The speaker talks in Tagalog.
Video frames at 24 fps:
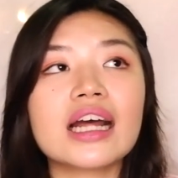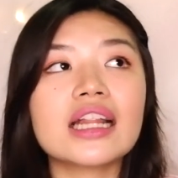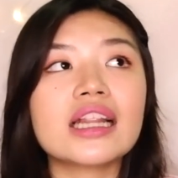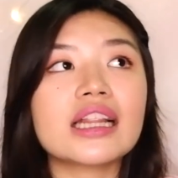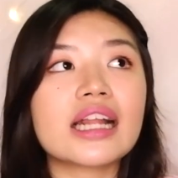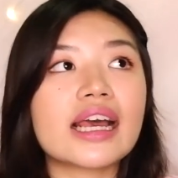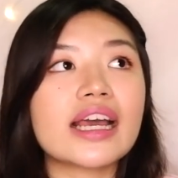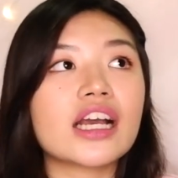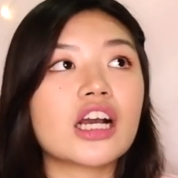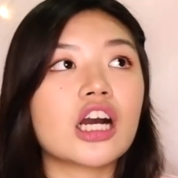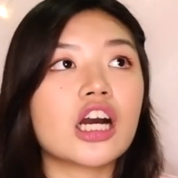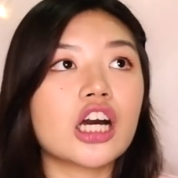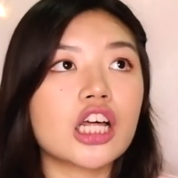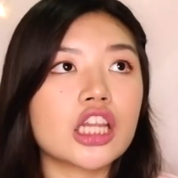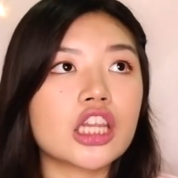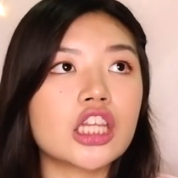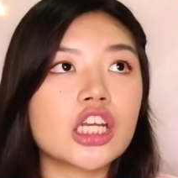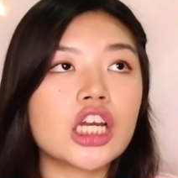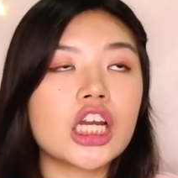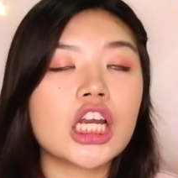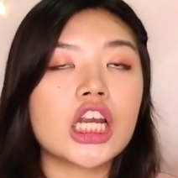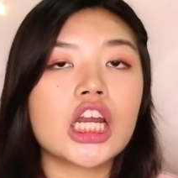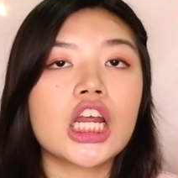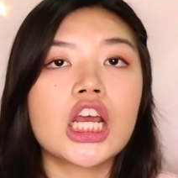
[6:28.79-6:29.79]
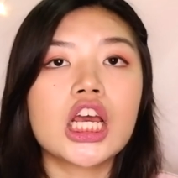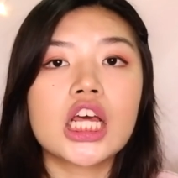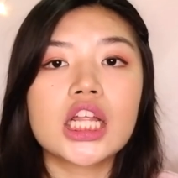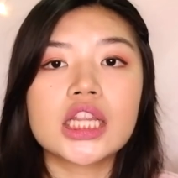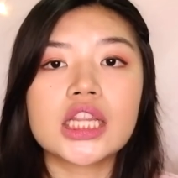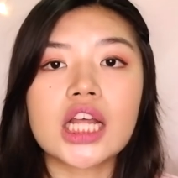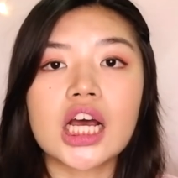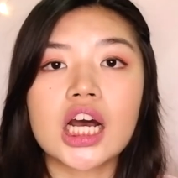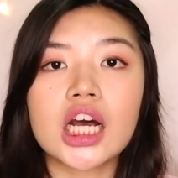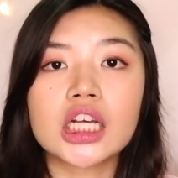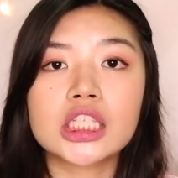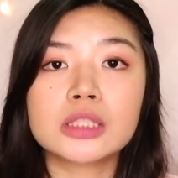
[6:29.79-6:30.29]
Unlike other
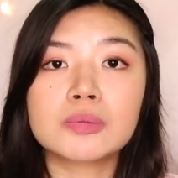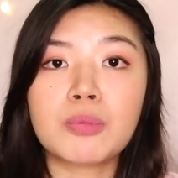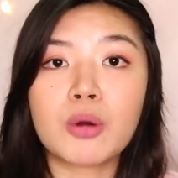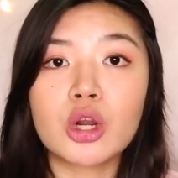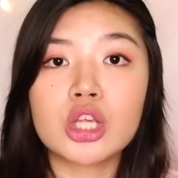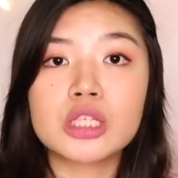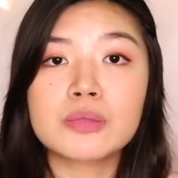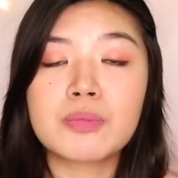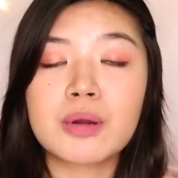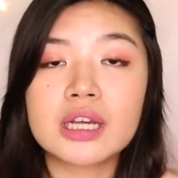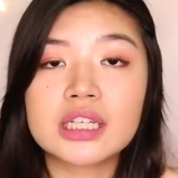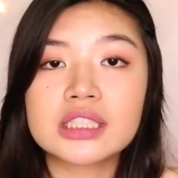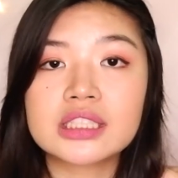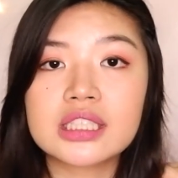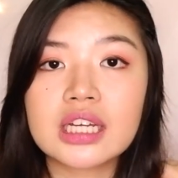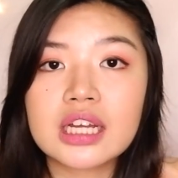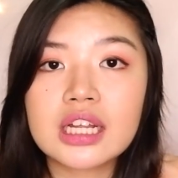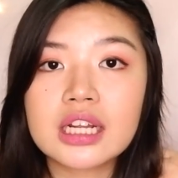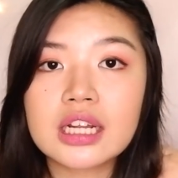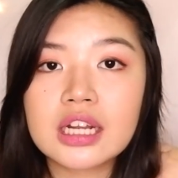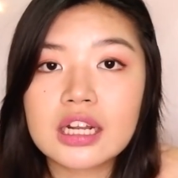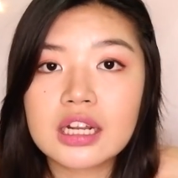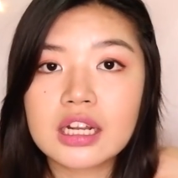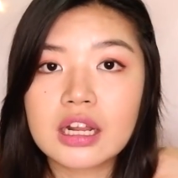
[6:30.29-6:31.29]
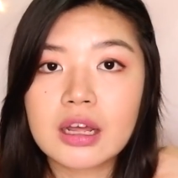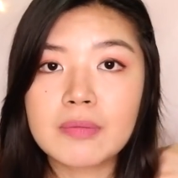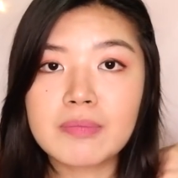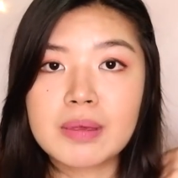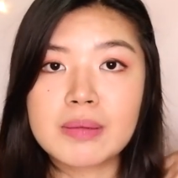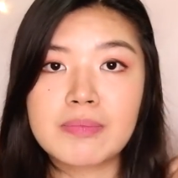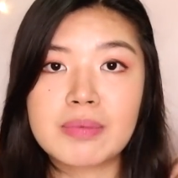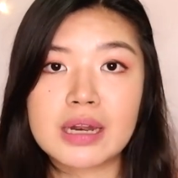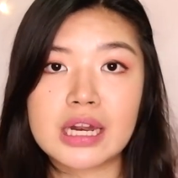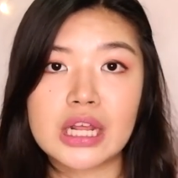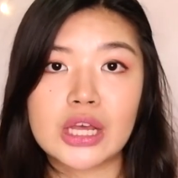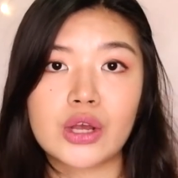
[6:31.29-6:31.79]
na sports bras na
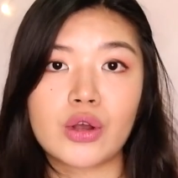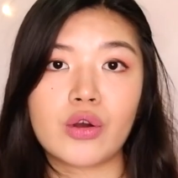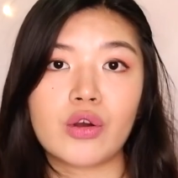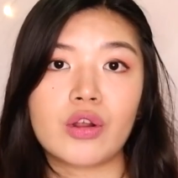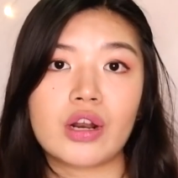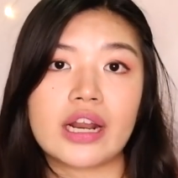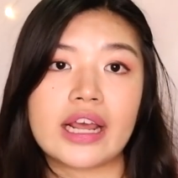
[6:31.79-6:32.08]
nabibili ko.